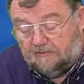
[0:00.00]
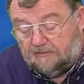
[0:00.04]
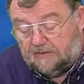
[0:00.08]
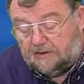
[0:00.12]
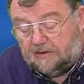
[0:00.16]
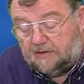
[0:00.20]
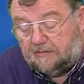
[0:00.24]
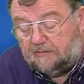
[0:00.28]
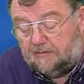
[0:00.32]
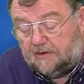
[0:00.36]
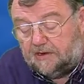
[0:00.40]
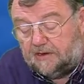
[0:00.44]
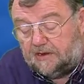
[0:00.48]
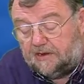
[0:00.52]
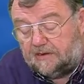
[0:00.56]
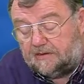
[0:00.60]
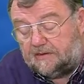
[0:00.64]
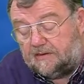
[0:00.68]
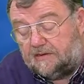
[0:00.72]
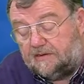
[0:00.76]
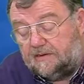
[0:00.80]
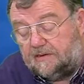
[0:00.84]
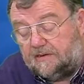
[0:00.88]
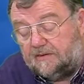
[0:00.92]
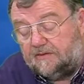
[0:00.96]
wenn die wieder hier
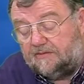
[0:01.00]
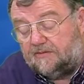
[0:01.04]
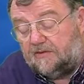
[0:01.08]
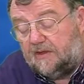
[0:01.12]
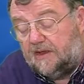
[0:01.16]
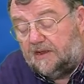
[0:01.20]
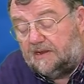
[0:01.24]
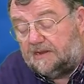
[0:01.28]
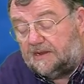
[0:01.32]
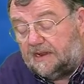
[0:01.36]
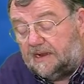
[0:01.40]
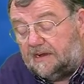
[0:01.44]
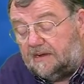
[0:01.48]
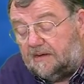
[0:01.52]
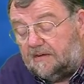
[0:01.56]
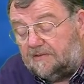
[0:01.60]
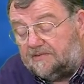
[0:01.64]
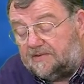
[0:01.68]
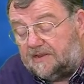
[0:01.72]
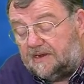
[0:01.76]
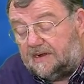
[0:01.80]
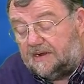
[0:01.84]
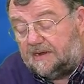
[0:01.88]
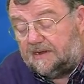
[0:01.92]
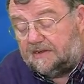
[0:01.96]
drin ist, dann
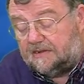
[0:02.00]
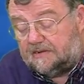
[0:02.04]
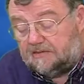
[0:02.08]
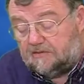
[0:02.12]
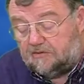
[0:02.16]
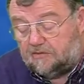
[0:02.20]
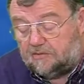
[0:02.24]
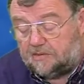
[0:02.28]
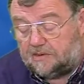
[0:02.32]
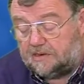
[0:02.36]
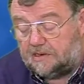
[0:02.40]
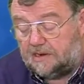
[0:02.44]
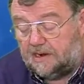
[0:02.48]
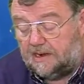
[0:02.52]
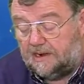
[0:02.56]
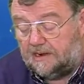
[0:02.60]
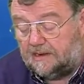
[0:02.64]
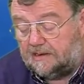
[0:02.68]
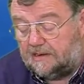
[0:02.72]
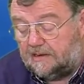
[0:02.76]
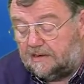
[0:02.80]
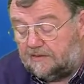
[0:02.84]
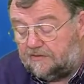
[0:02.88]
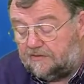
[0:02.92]
auf den Rechner übertragen.